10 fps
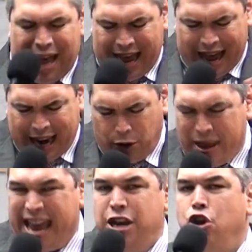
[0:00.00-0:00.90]

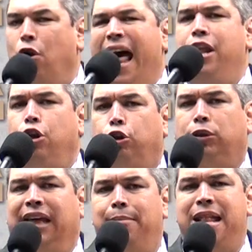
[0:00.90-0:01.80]
aleluya, ignorando
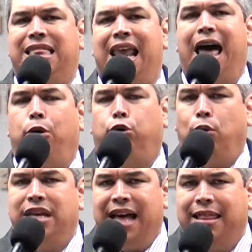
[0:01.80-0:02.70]
totalmente la
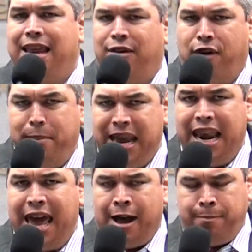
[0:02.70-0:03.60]
autoridad de la
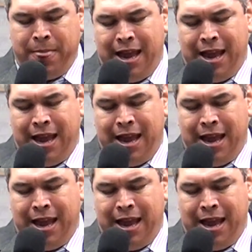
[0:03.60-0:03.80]
familia,